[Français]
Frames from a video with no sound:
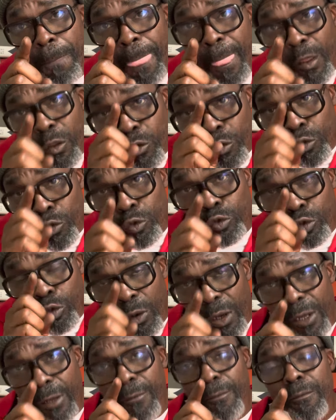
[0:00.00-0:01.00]
Surtout
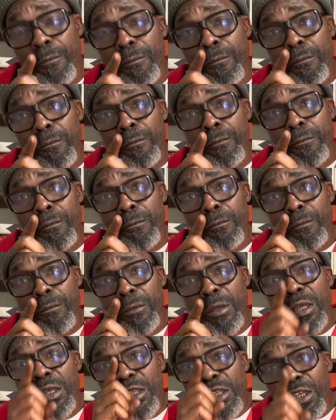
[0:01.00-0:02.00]
toi.
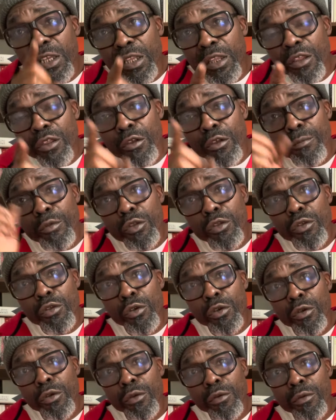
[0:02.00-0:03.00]
Quitte ce
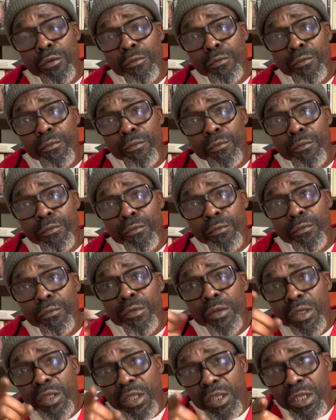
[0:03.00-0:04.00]
monsieur.
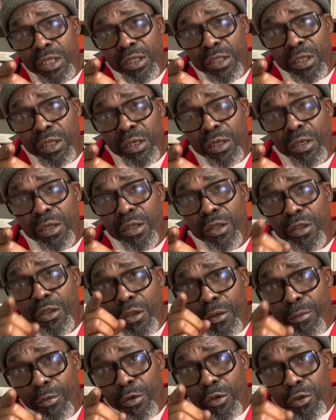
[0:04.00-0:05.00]
Quitte ce
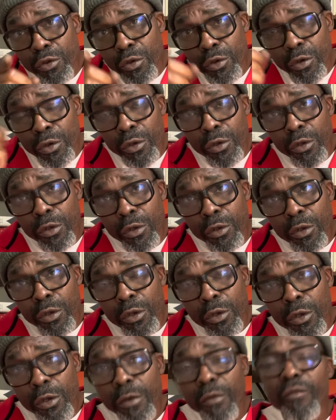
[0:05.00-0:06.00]
monsieur
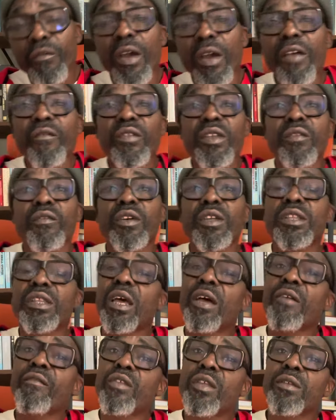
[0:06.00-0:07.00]
Va vivre
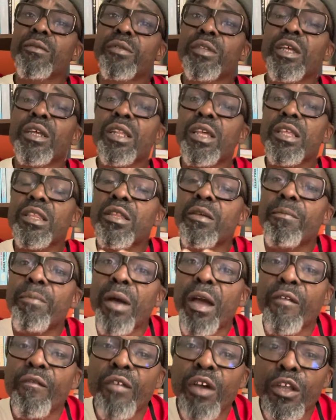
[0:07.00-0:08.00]
ta vie. Ne reste
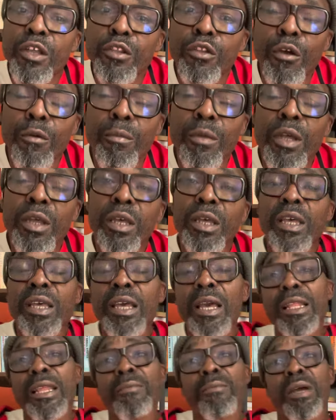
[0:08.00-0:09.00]
pas à un homme.
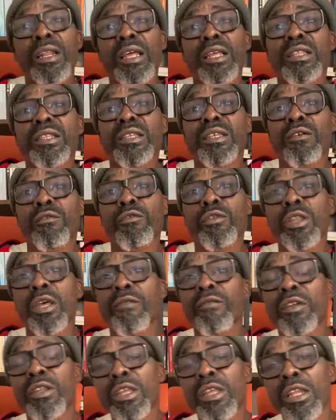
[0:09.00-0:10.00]
Regarde les maladies que vous
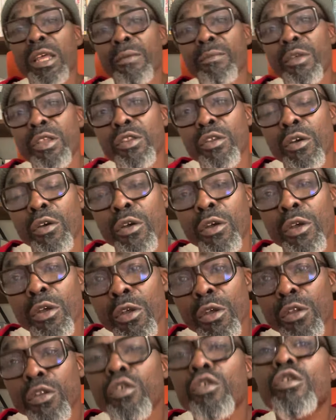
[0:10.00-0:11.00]
avez dans la maison.
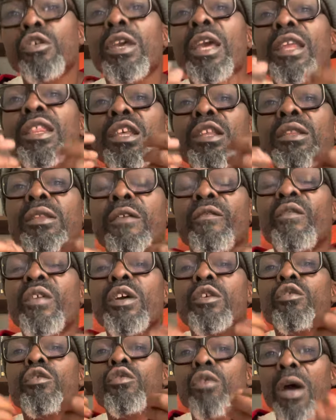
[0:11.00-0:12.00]
Qu'est-ce qui te
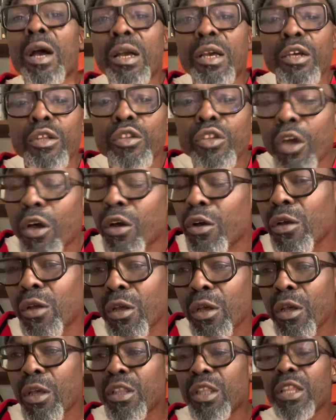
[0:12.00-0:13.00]
fait croire que non,
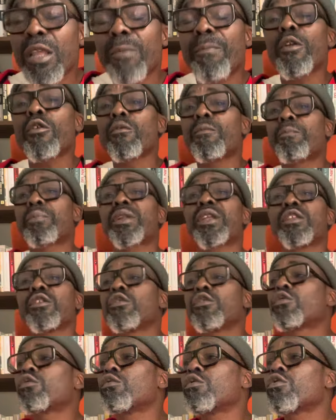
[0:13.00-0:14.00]
ce n'est pas le prix de
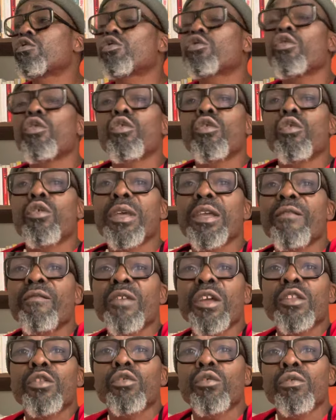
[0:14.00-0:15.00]
tout le choco qui
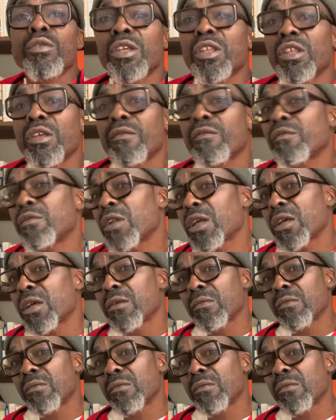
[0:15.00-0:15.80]
vient donner chez vous là.